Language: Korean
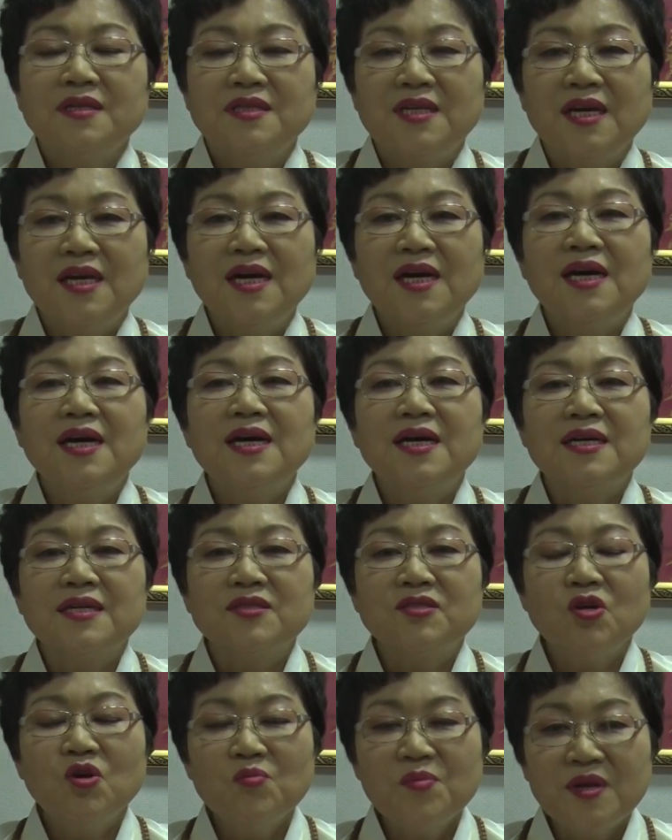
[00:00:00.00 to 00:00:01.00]
제가
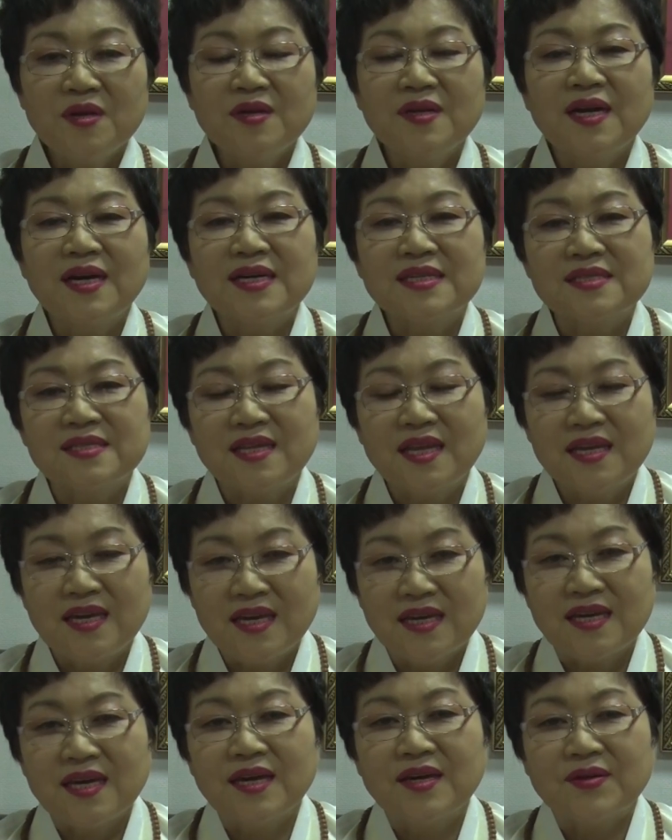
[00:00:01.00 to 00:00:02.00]
청배를 나갔을 때
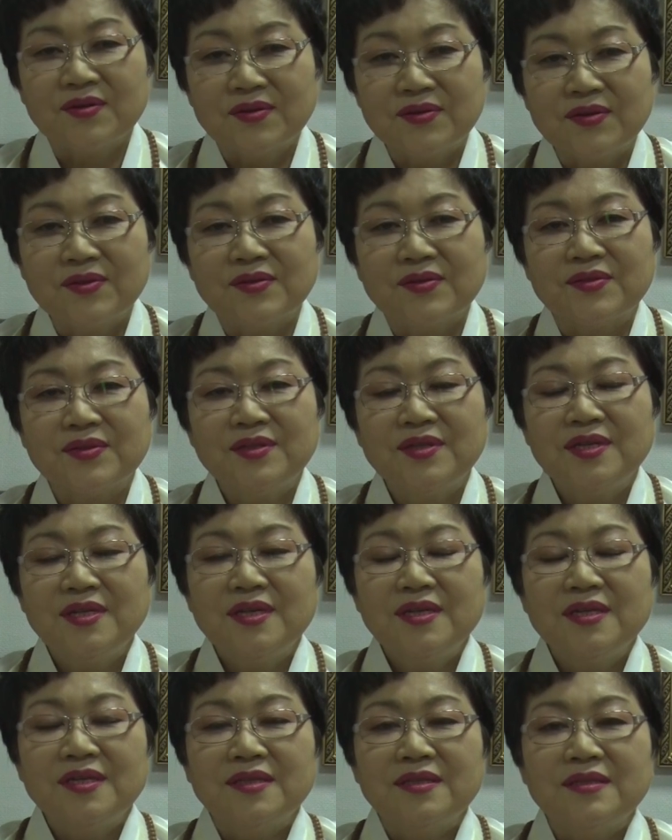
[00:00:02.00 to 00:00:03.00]
얘기해요.
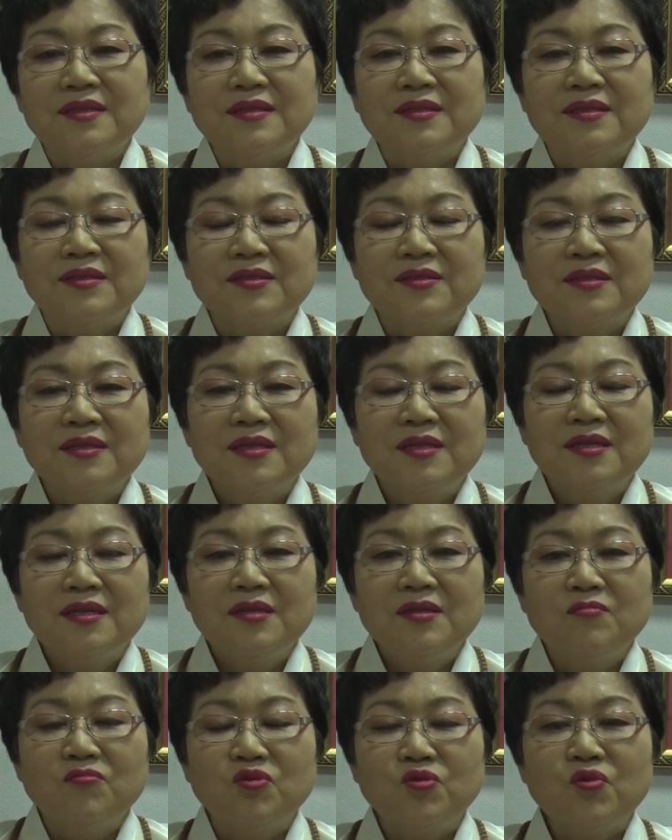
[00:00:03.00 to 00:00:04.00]
어,
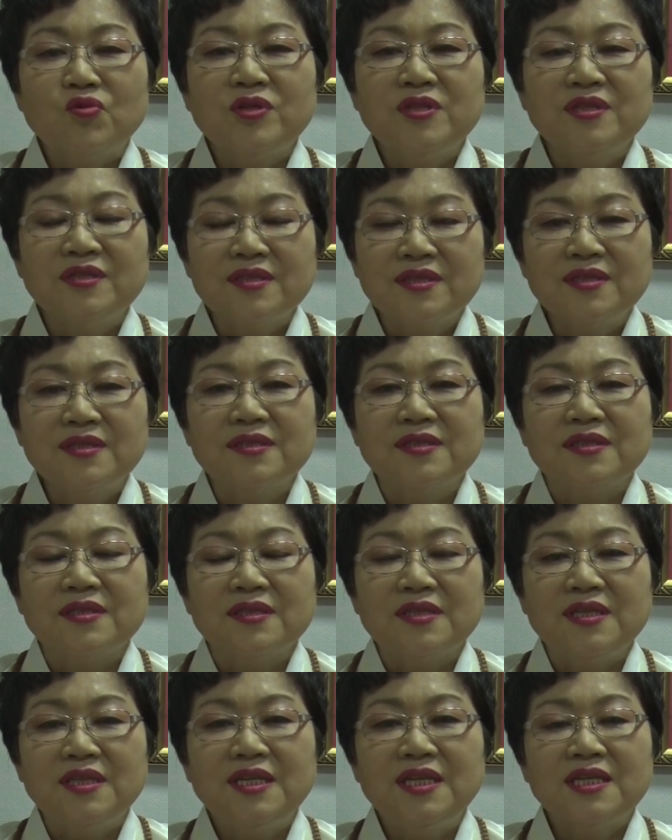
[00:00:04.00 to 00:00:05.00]
무속인들은
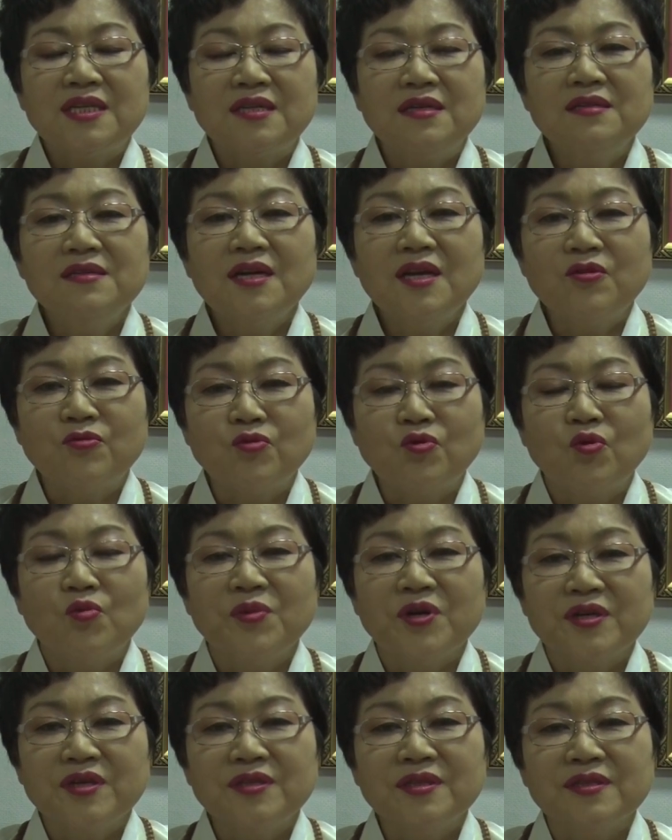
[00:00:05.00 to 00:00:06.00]
일이 큰 게
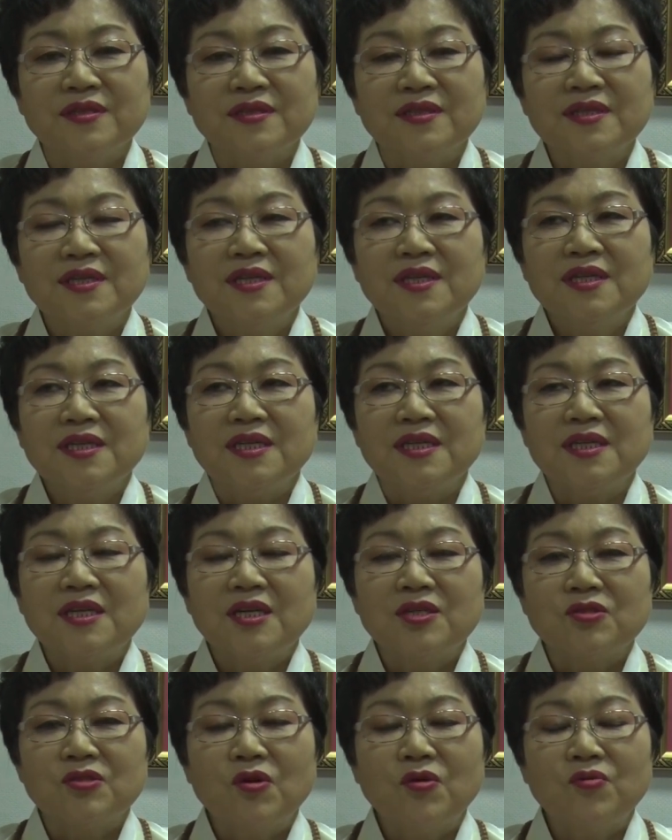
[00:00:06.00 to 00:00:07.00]
들어오면은
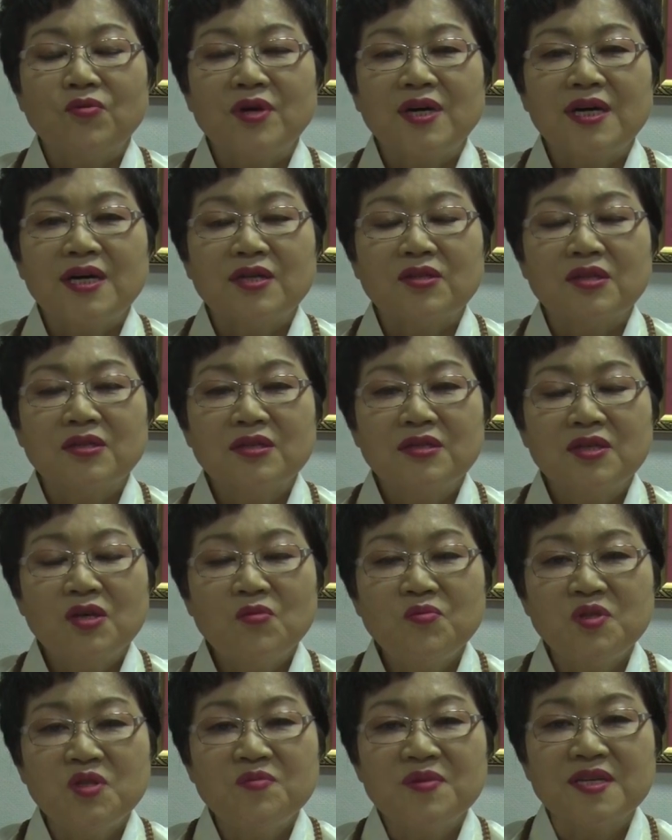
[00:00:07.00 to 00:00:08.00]
이렇게 서로가
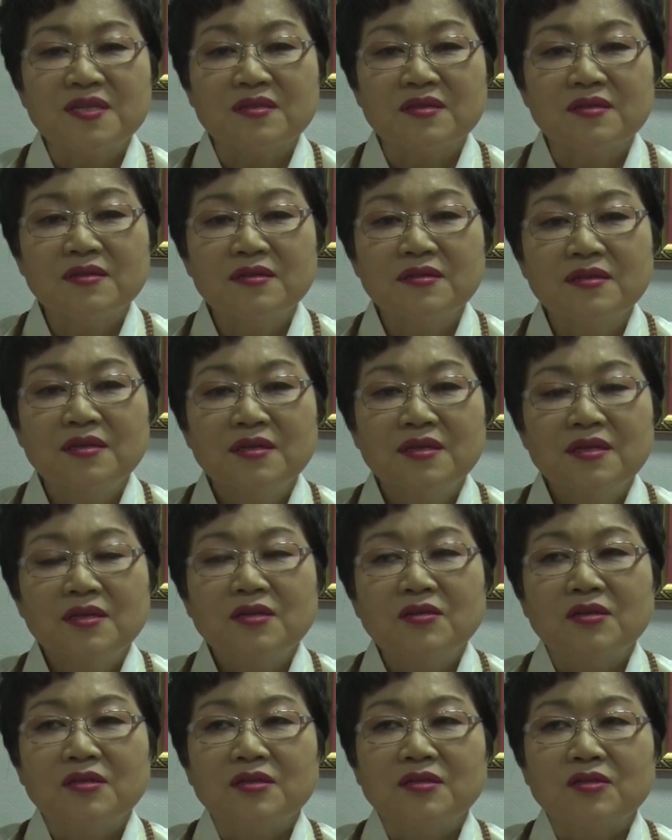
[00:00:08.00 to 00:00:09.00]
협심해서
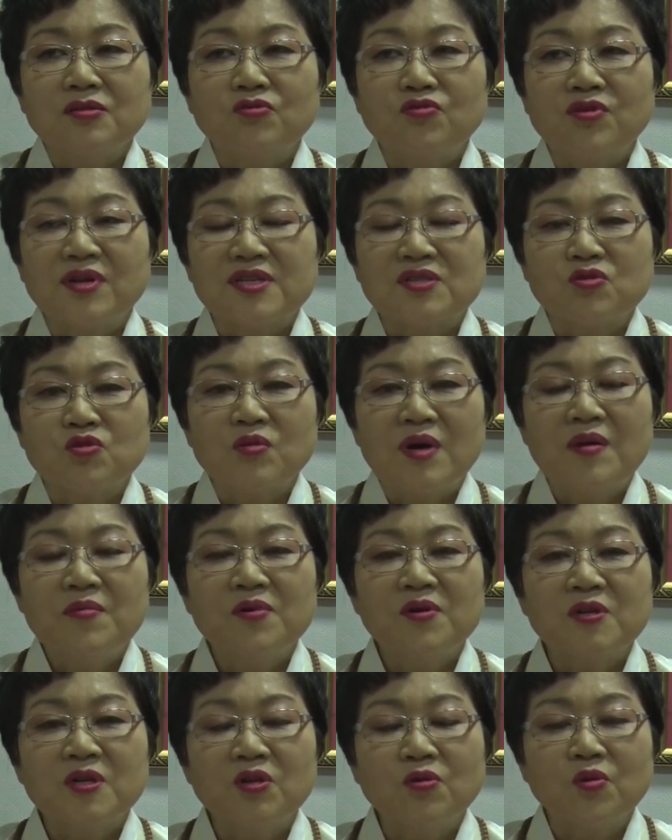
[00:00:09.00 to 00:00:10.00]
어, 들어와서 좀
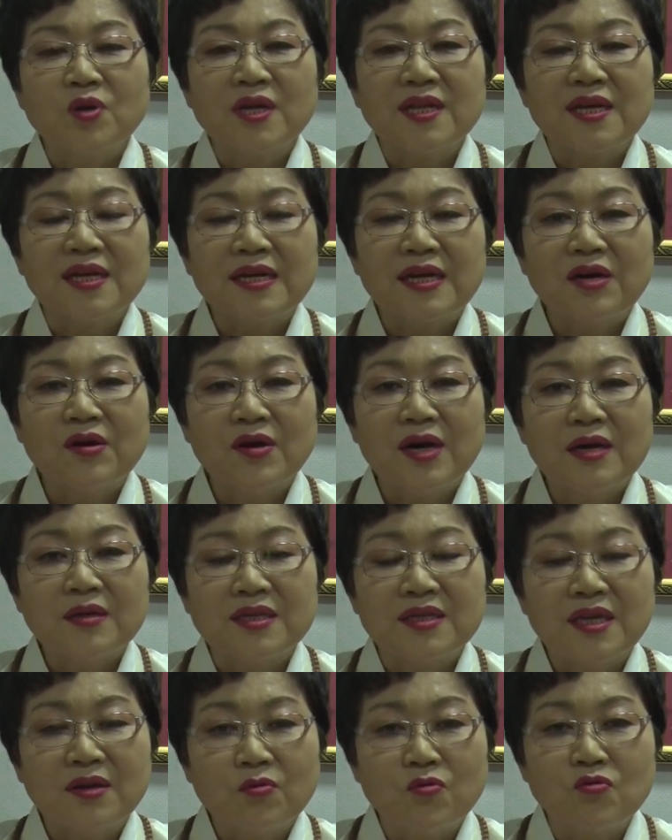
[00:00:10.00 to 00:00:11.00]
한거리 놀아달라,
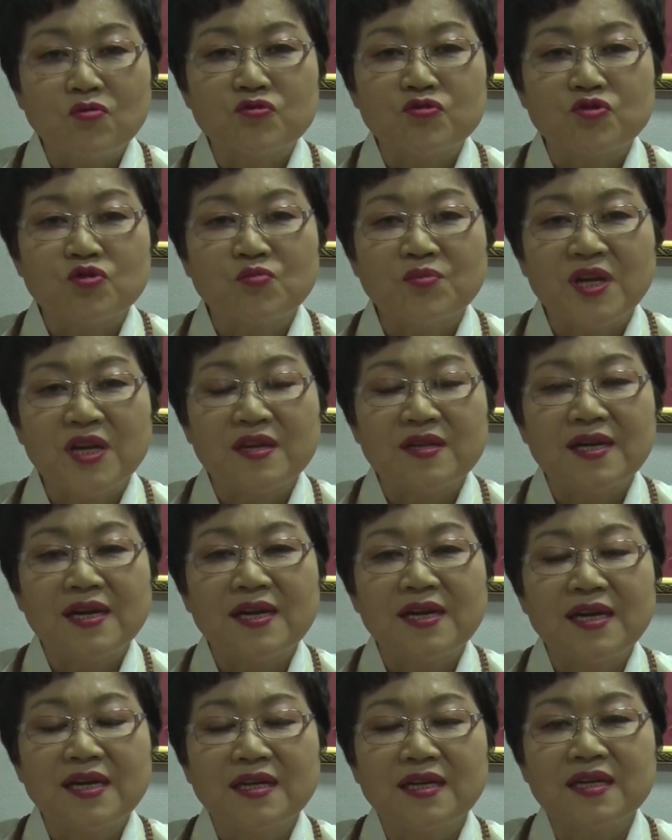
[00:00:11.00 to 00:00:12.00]
이렇게 공수 좀
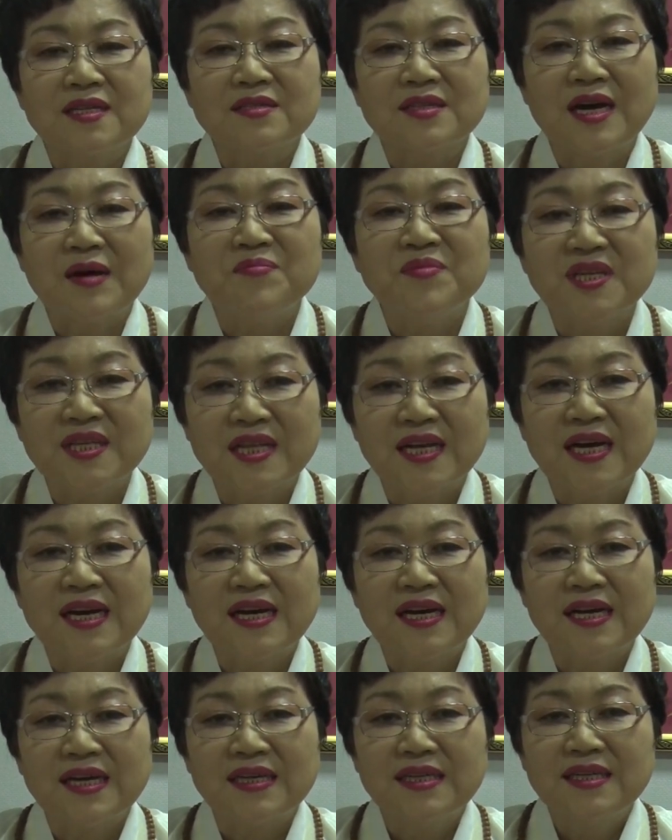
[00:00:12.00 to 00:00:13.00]
내려달라 이렇게 해서
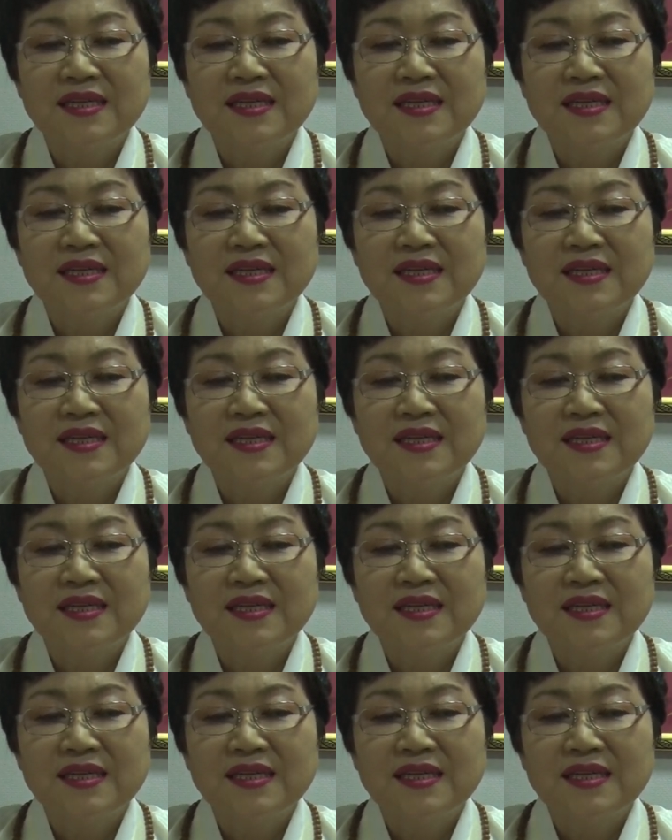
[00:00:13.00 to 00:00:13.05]
갑니다.